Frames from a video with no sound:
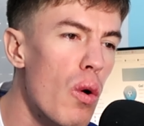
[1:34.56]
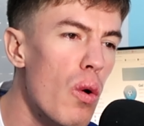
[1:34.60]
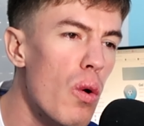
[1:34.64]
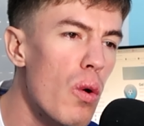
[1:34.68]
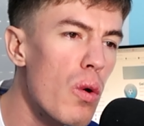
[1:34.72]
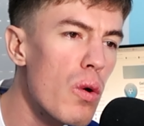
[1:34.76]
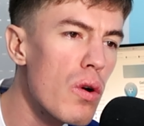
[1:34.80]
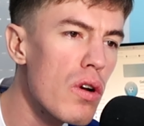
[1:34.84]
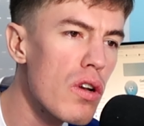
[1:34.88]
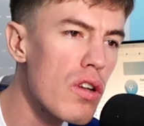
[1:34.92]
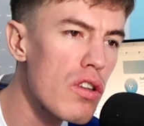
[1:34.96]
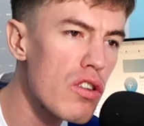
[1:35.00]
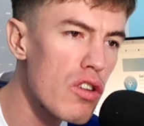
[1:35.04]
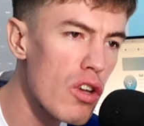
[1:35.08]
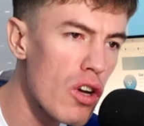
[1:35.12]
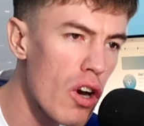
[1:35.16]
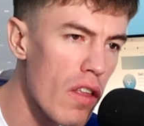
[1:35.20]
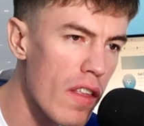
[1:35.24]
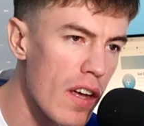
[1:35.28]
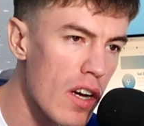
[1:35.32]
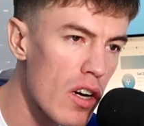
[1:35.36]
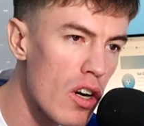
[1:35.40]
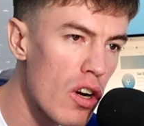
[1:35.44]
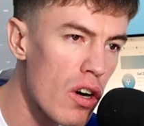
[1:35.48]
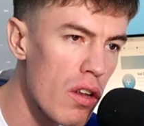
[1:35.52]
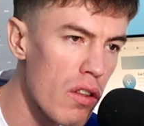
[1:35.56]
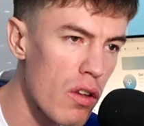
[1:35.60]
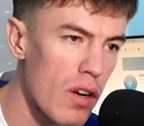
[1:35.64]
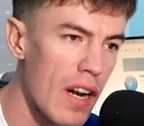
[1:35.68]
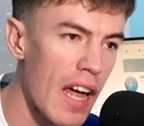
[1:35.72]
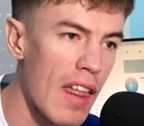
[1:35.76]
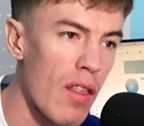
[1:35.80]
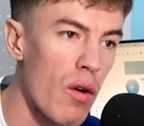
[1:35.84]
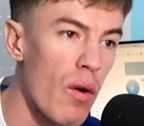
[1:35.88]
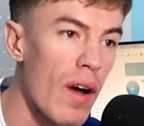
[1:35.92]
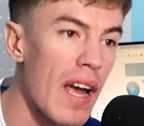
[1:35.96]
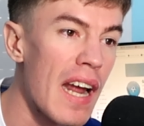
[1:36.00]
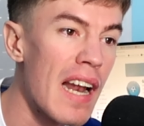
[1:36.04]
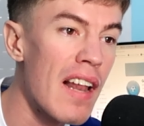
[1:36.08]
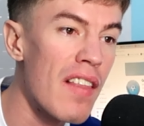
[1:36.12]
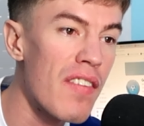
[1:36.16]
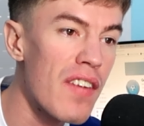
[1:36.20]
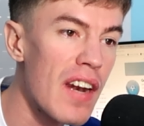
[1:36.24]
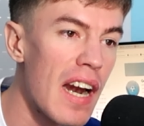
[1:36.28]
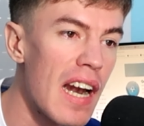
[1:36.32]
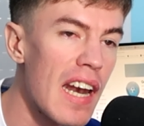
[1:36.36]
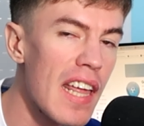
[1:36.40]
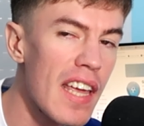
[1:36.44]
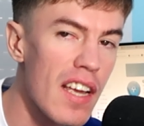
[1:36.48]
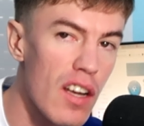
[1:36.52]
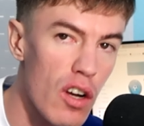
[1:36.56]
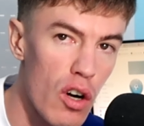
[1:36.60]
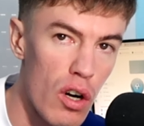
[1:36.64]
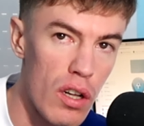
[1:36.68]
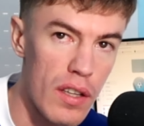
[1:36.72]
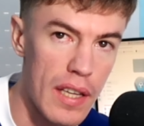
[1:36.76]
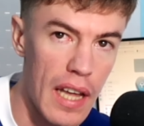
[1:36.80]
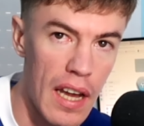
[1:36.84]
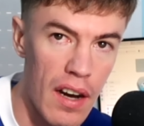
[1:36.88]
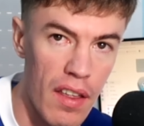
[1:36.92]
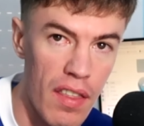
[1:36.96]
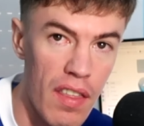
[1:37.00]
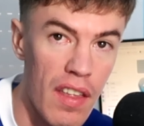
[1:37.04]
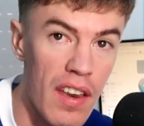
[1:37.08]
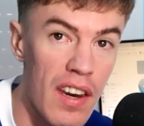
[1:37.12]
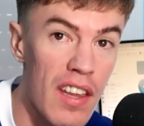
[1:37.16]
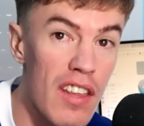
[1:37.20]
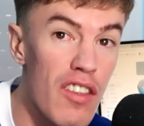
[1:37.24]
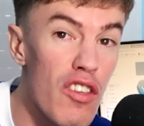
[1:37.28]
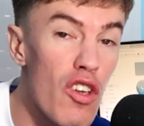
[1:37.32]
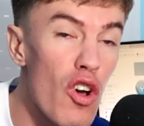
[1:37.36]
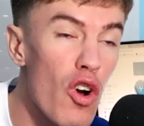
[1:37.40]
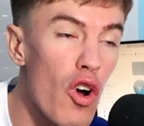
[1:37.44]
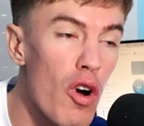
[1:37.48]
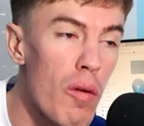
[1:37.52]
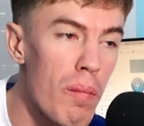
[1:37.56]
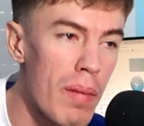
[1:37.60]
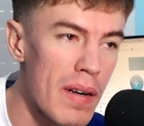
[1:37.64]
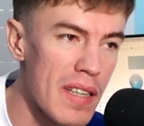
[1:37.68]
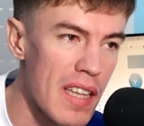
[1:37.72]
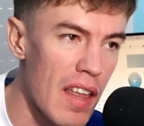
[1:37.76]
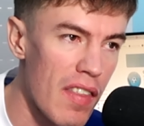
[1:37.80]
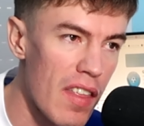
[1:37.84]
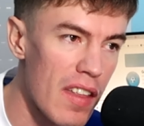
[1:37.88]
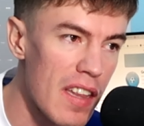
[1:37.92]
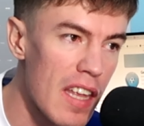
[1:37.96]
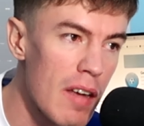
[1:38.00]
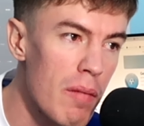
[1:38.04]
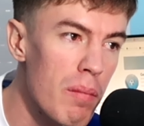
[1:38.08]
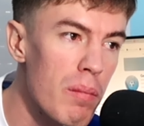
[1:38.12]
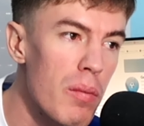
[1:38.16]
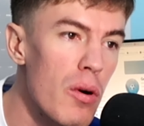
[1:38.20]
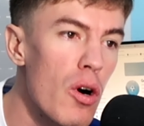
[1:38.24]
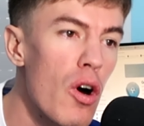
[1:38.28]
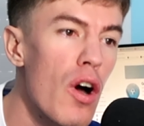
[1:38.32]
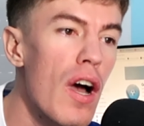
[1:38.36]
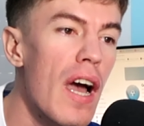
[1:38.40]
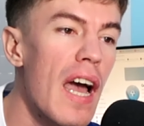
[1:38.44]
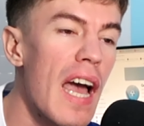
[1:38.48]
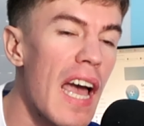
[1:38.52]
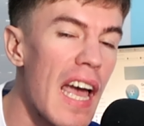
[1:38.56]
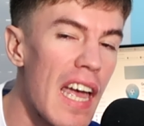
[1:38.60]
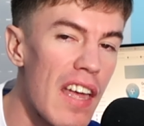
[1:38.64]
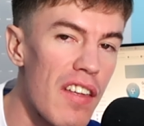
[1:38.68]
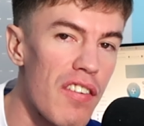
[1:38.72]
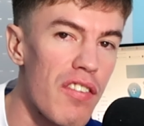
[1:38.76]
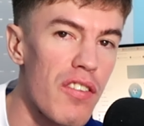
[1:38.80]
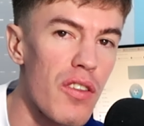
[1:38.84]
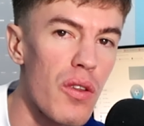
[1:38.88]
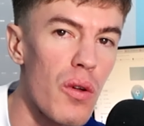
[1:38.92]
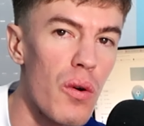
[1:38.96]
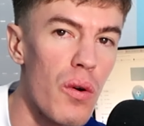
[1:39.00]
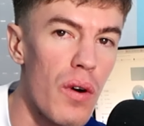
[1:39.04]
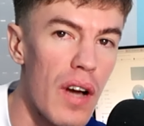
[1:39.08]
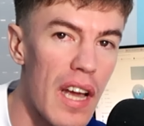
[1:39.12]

un tono de color dorado, el Trale Gold. Es decir, yo compartí hace tiempo esto,